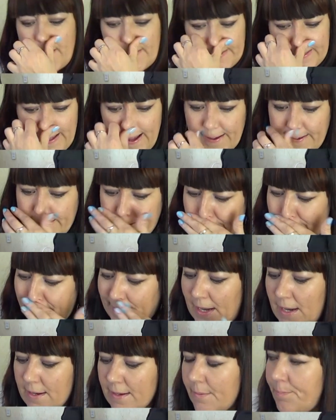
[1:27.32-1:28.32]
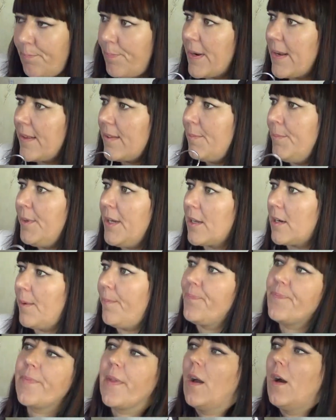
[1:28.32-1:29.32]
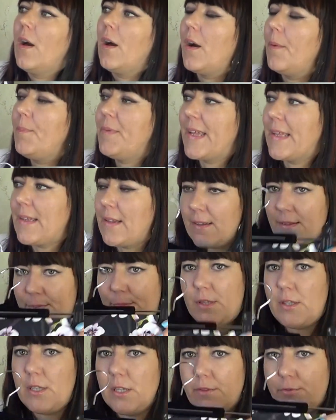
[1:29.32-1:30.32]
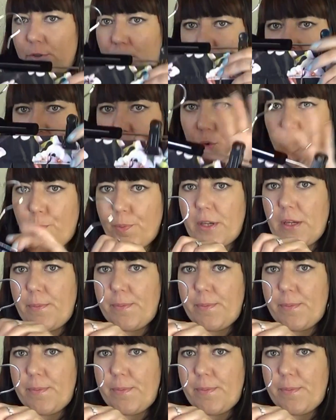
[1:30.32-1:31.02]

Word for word: Так, по размерам обязательно смотрите вот эти юбки,